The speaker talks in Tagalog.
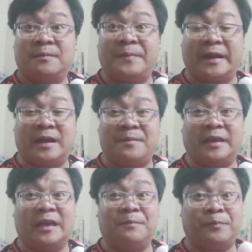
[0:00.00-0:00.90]
para
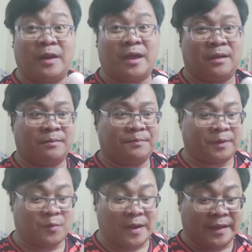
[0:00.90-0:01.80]
maging pula.
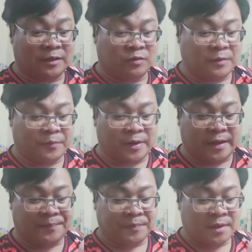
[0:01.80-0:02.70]
Pero walang itlog na pula.
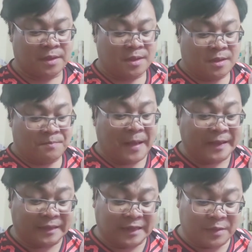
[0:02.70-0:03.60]

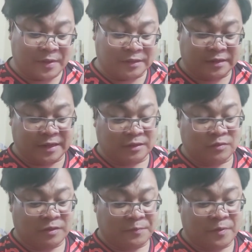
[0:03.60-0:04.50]
Bakit ginawa siyang
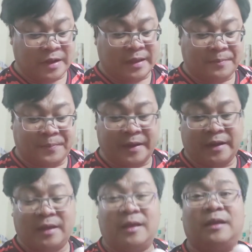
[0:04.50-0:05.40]
itlog na pula?
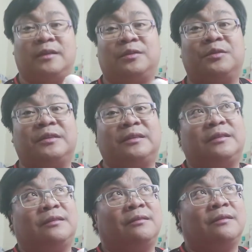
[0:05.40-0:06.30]
Para to
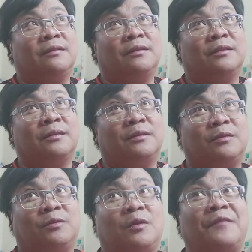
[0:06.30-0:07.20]

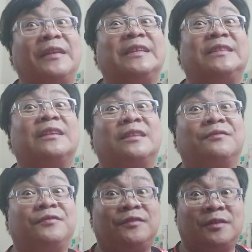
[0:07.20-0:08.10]
to have a
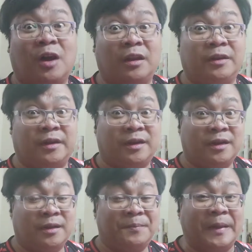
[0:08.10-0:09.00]
distinctive color.
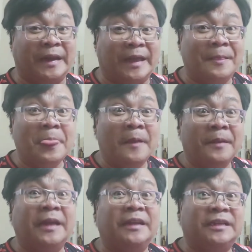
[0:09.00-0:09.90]
Para
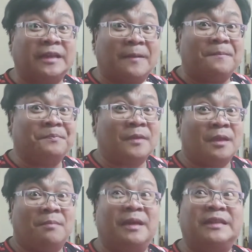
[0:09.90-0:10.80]
hindi siya
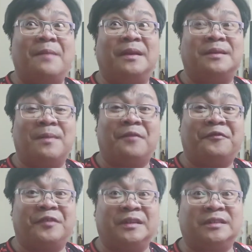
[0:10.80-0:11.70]
masama sa mga
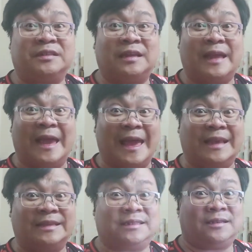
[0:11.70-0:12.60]
fresh
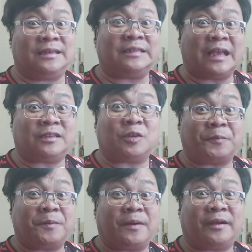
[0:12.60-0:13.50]
eggs sa
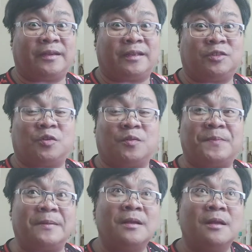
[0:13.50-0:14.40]
supermarket. So,
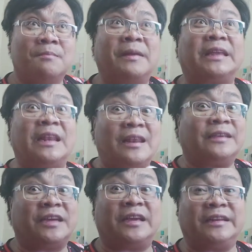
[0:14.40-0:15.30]
pag madali lang
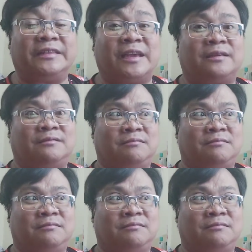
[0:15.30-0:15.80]
siyang i-detect